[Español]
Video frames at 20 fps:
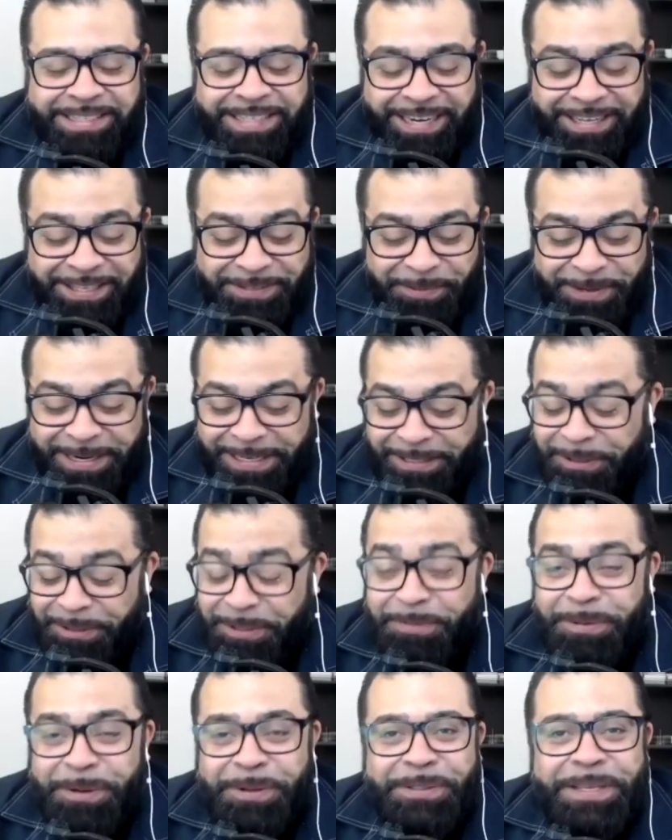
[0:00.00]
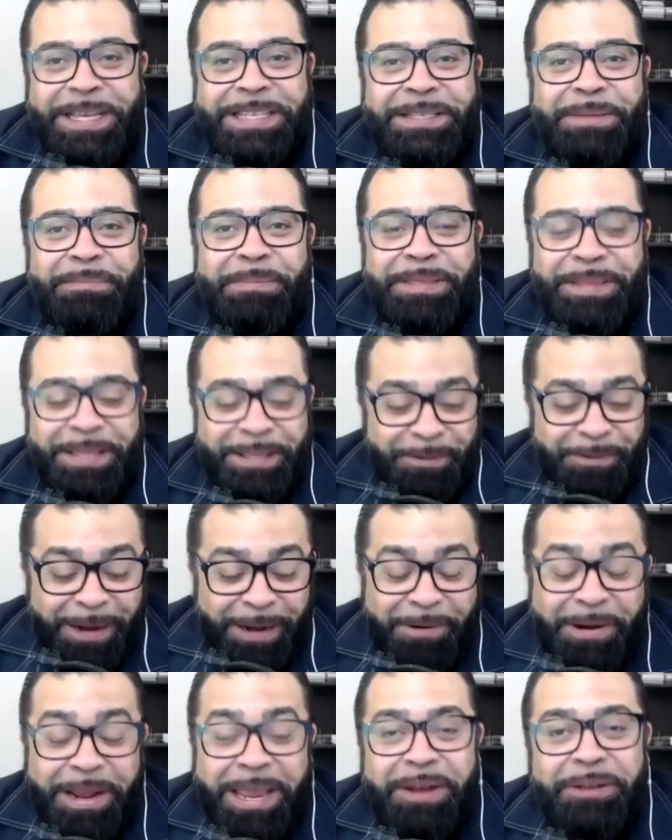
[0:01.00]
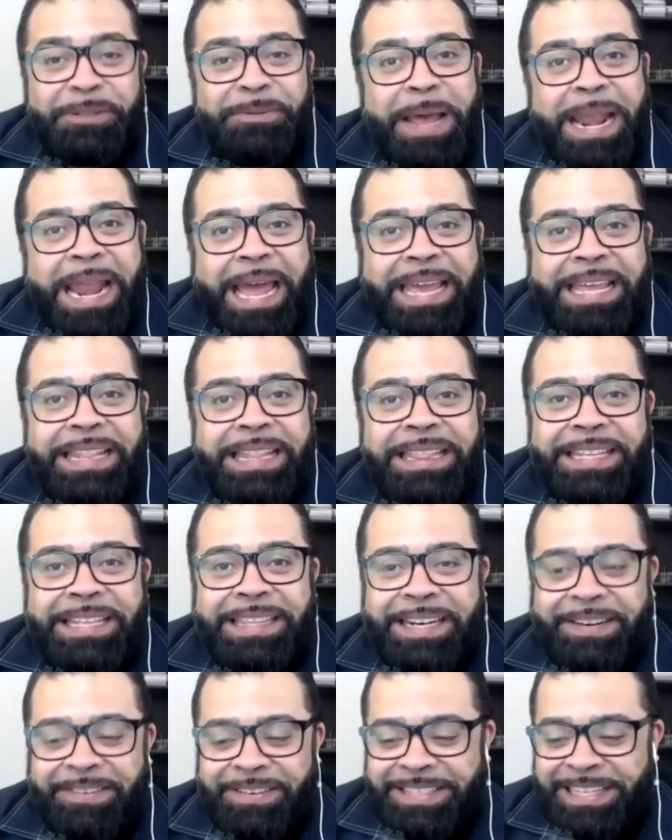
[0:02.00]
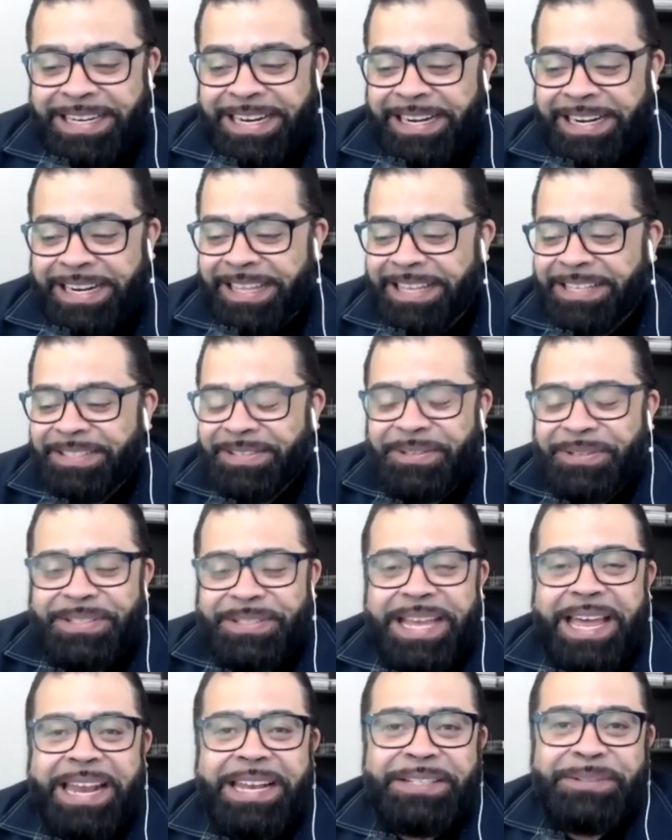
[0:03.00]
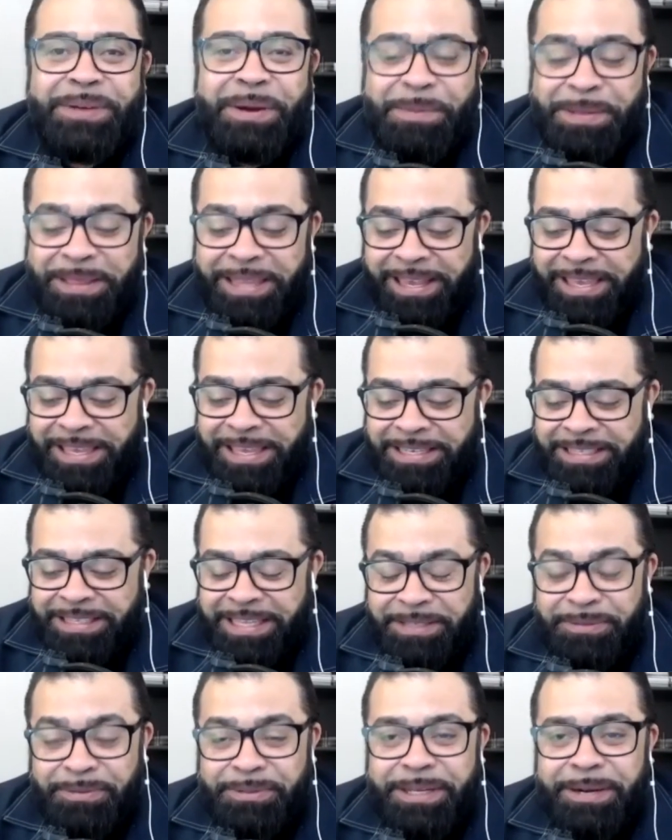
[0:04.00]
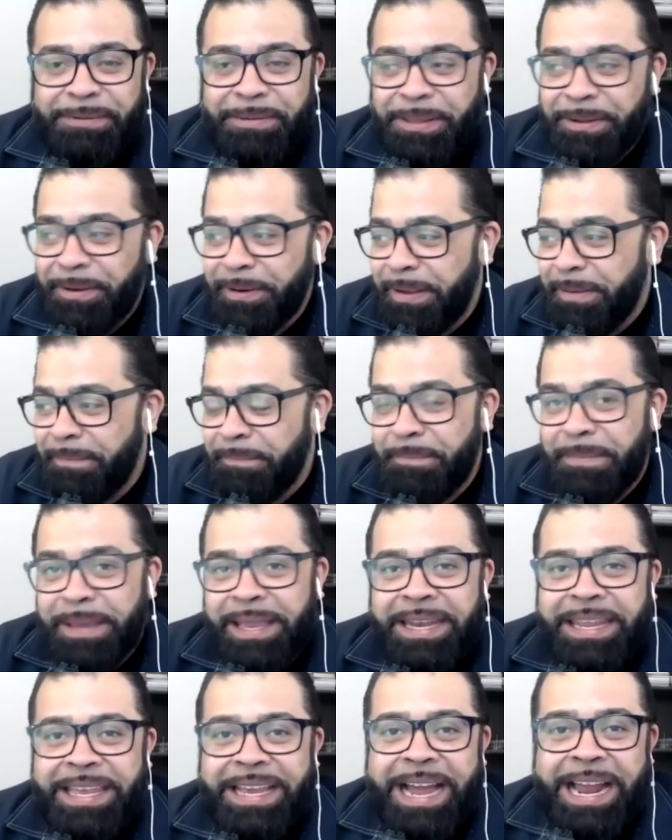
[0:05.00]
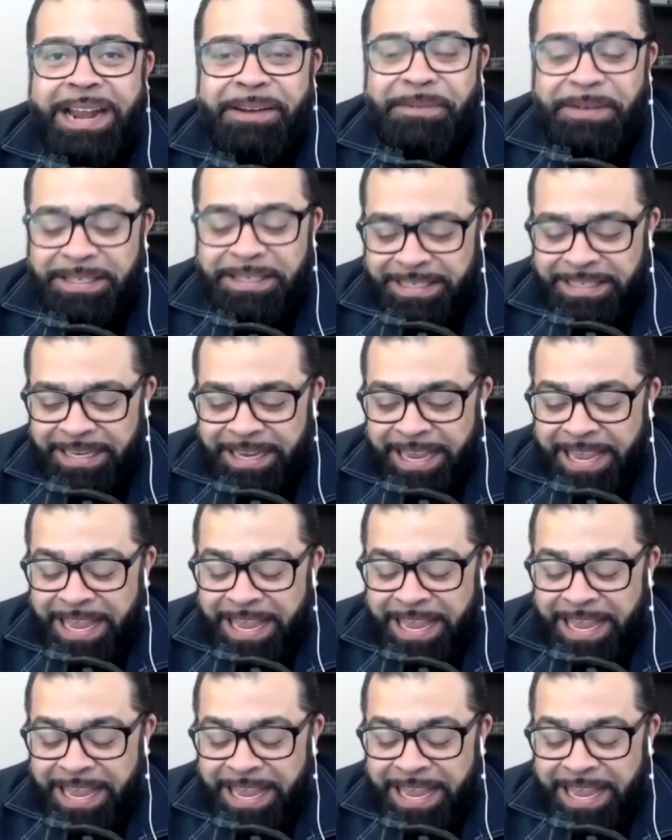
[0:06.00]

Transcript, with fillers: tardes, buenas noches, buenos días, dependiendo de la hora que nos vea la gente a través de las redes sociales. Nuevamente aquí está su servidor, Meni Galvez.